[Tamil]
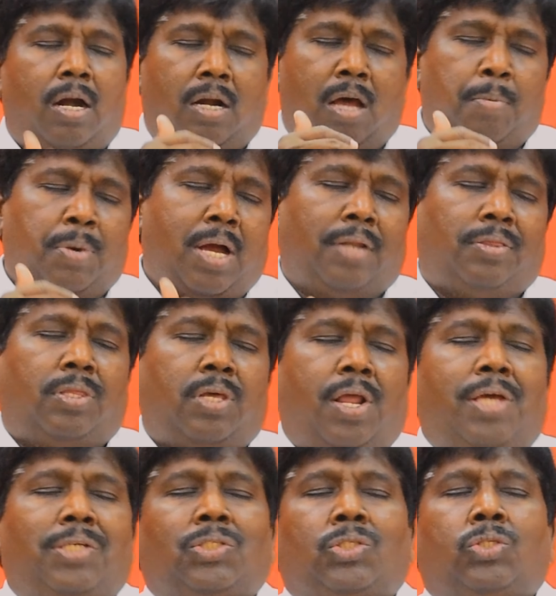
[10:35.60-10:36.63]
நாம்
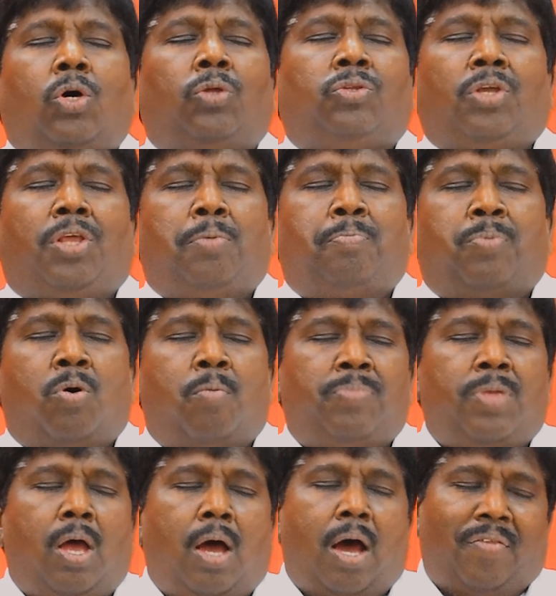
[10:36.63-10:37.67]
கர்த்தரை ஸ்தோத்தரிப்போம்
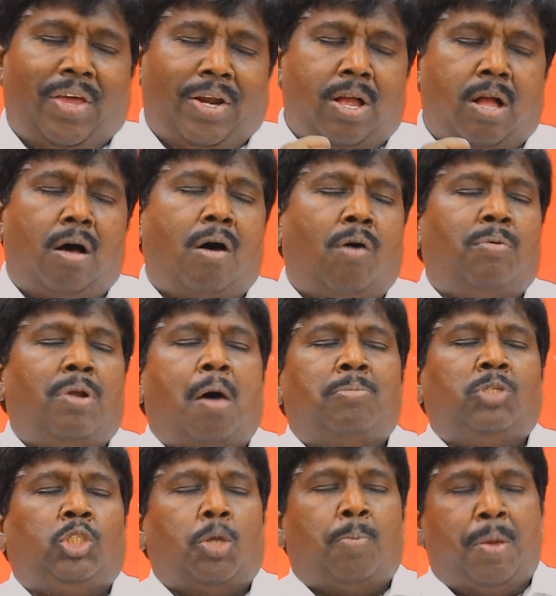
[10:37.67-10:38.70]
அதற்காகவும்
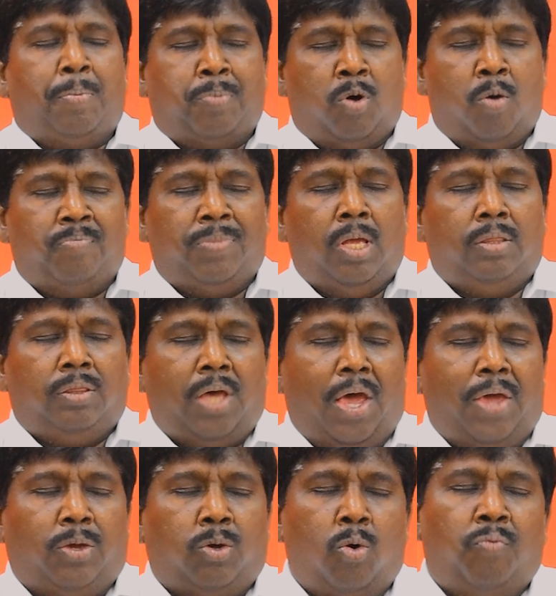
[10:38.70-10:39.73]
நாம் ஜெபிப்போம்
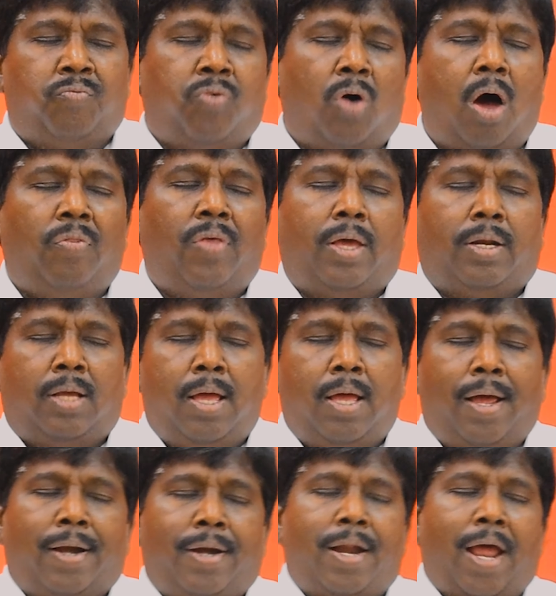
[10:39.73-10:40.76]
தேங்க்யூ ஃபாதர்
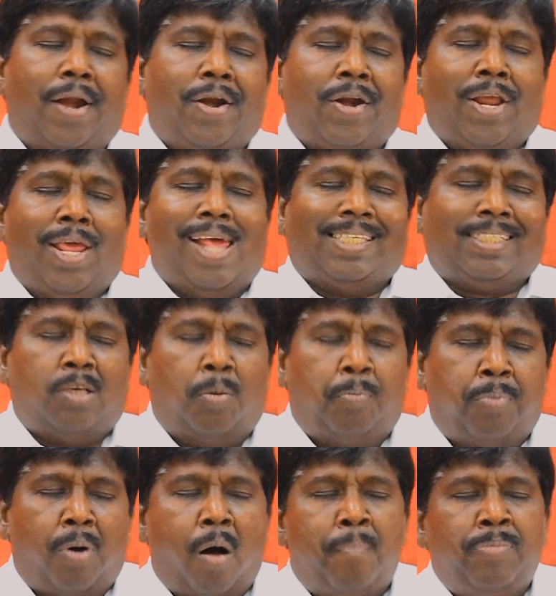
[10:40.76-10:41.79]
நன்றி
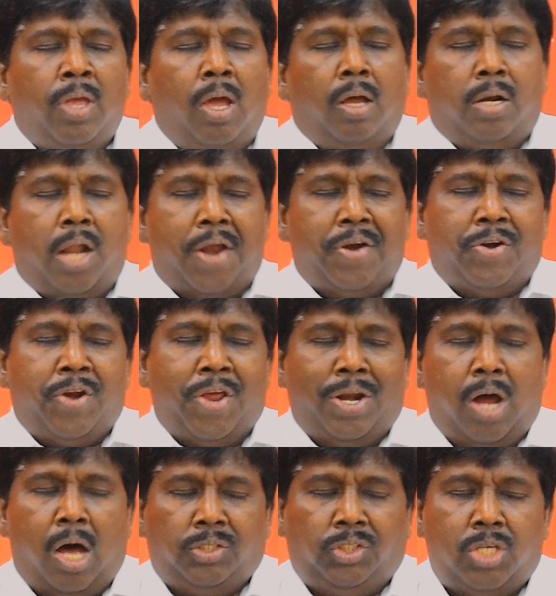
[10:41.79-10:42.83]
ஏசப்பாம் நன்றி
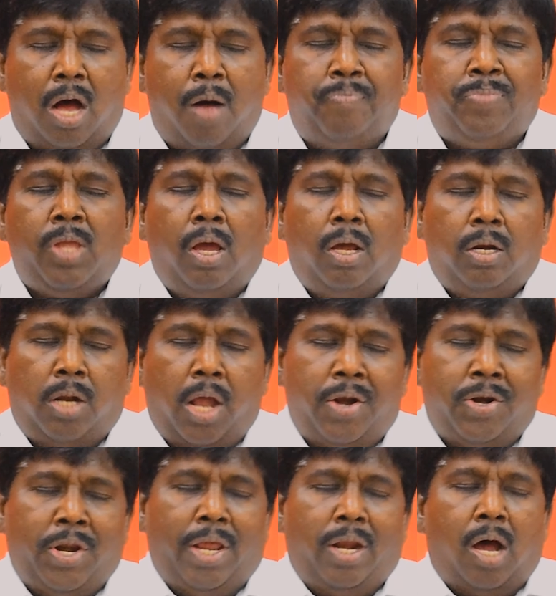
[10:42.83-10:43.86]
ராஜாம்
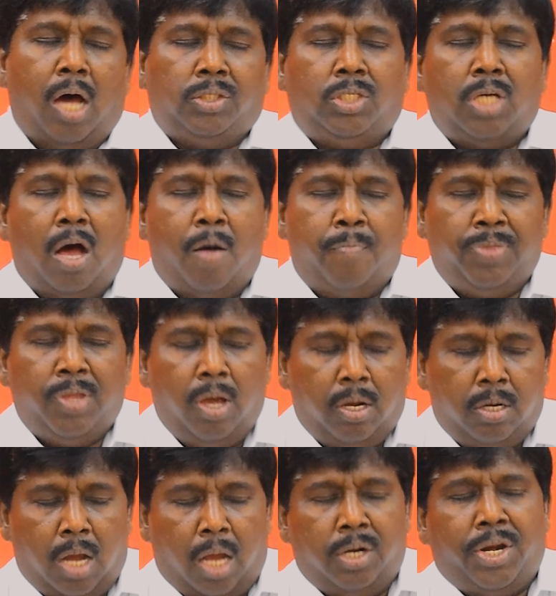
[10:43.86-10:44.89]
நன்றி ராஜாம்
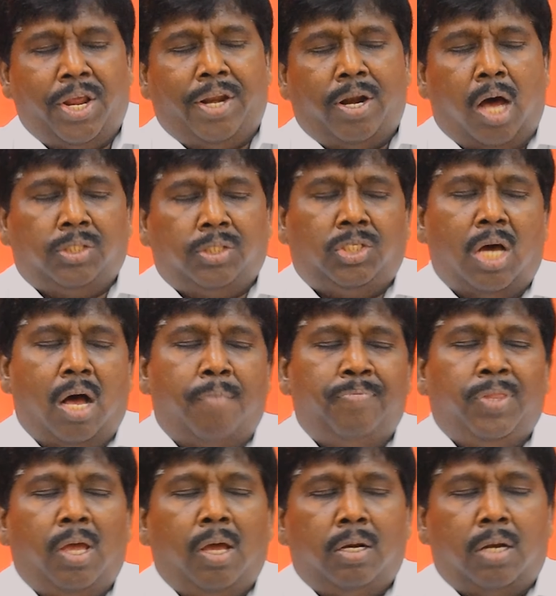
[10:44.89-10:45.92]
நன்றி ராஜாம்
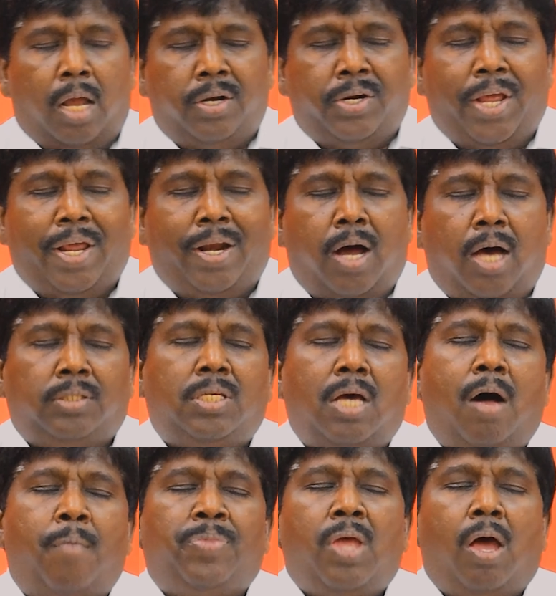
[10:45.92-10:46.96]
நன்றி
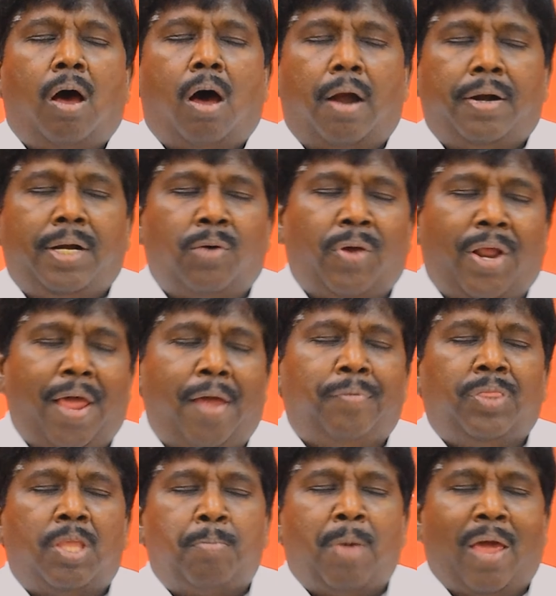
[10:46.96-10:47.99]
ராஜாம் ஆண்டவரே
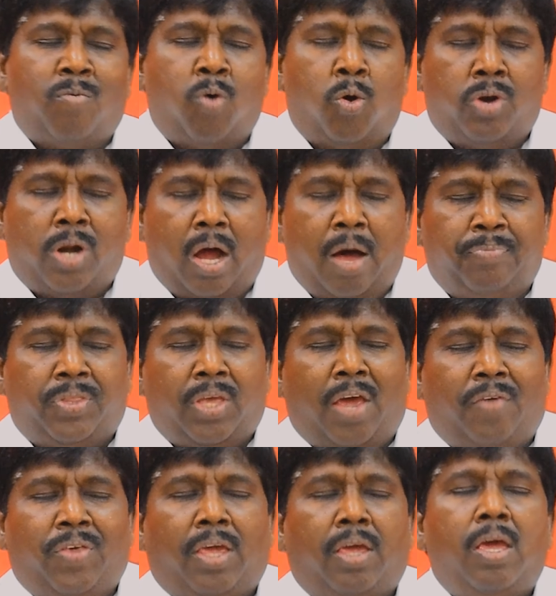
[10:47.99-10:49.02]
இந்த மே ஒன்றாம்
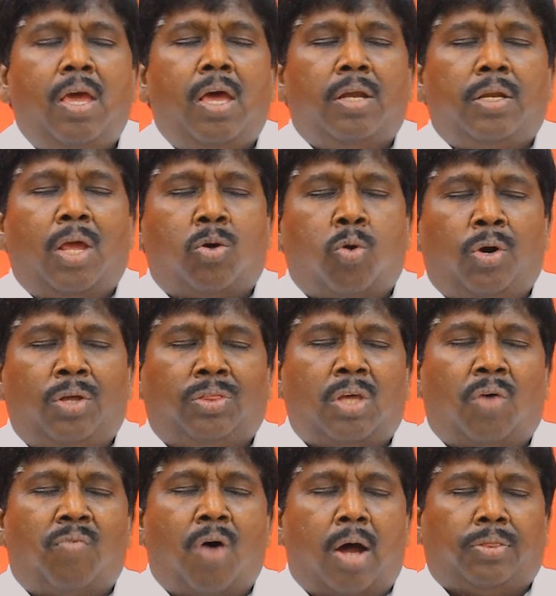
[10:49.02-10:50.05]
தேதி நீ கொடுத்த
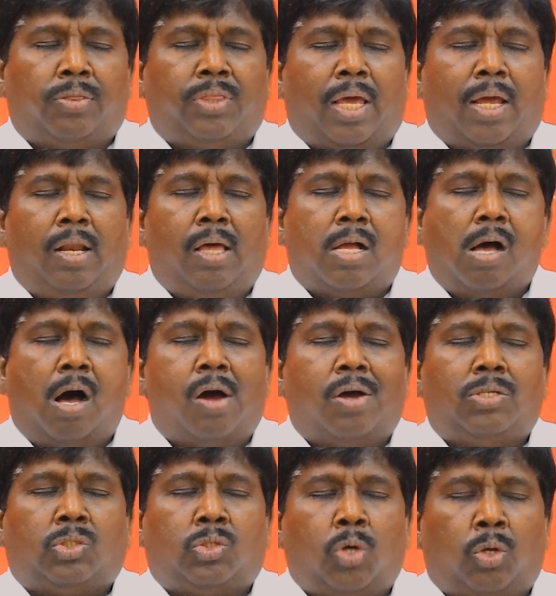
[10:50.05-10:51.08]

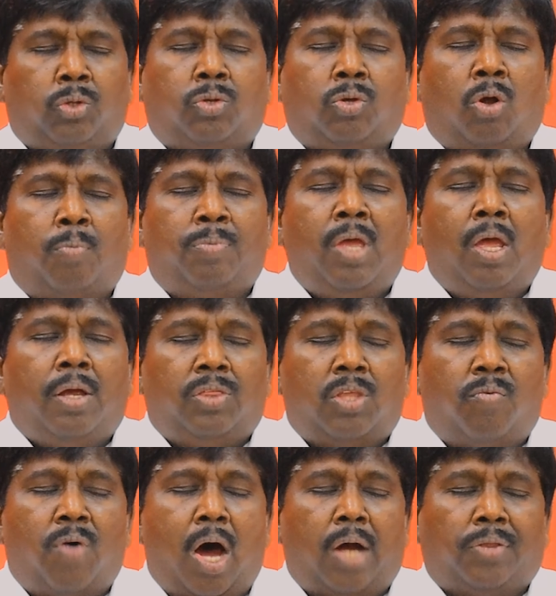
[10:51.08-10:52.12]
வார்த்தைகளுக்காக ஸ்தோத்திரம்
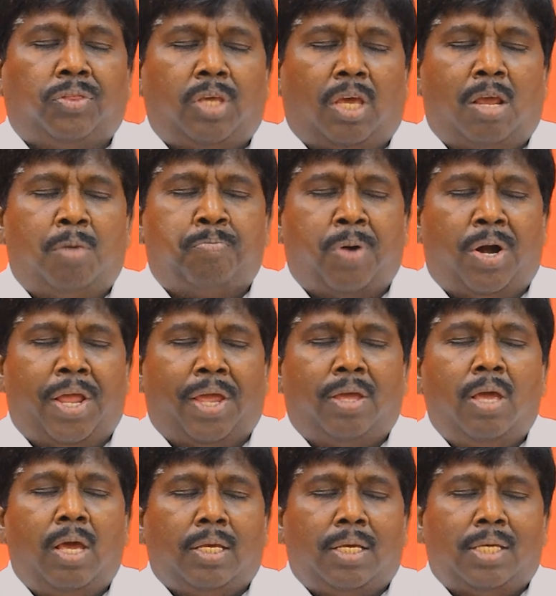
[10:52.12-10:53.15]
இந்த வார்த்தையின்படி
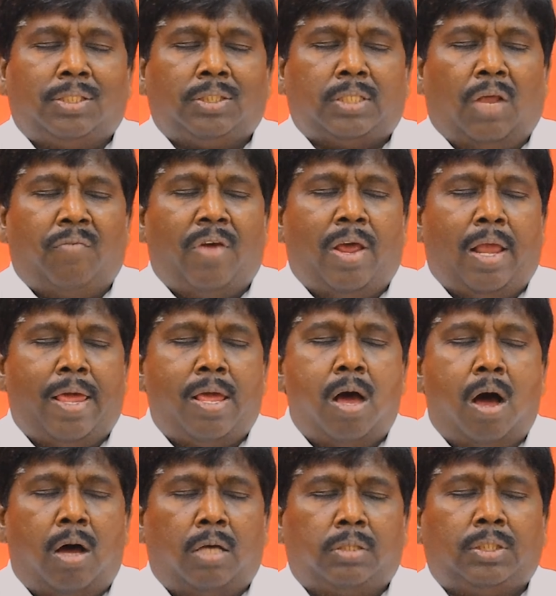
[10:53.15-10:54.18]
இஸ்ரவேலை
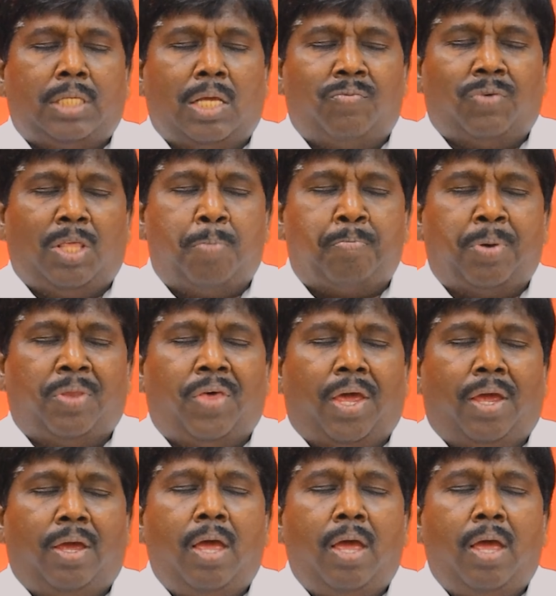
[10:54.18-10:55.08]
ஆசிர்வதிப்பதே